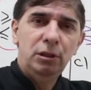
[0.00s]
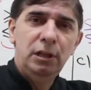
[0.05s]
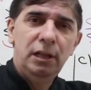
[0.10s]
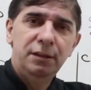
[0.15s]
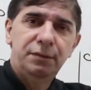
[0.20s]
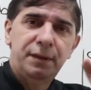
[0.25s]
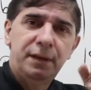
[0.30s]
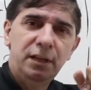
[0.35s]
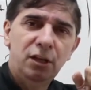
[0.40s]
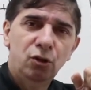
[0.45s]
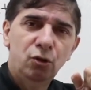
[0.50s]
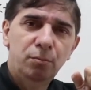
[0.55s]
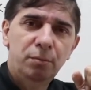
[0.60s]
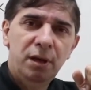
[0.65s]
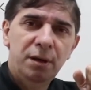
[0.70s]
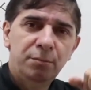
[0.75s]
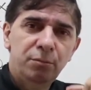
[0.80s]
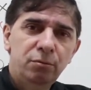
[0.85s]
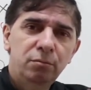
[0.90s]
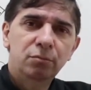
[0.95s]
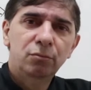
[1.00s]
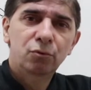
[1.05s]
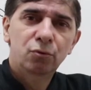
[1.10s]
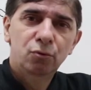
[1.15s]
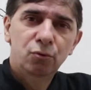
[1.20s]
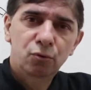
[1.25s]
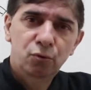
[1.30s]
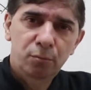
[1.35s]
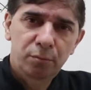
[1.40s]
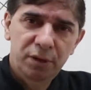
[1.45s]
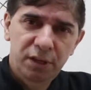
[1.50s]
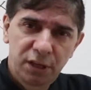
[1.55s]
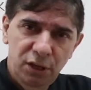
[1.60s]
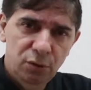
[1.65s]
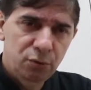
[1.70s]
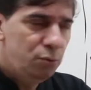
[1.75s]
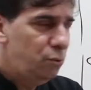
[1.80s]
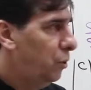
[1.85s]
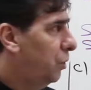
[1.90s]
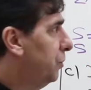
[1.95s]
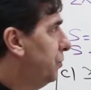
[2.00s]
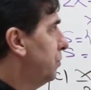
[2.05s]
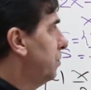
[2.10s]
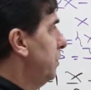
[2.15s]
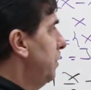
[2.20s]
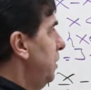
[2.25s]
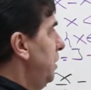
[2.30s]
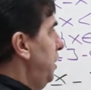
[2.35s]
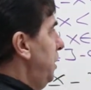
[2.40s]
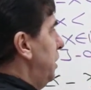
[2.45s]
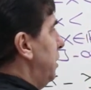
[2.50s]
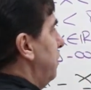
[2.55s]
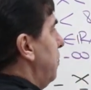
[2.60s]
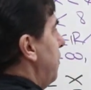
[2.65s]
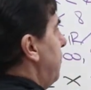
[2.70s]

Letrinha no membro, numerinho do outro. Então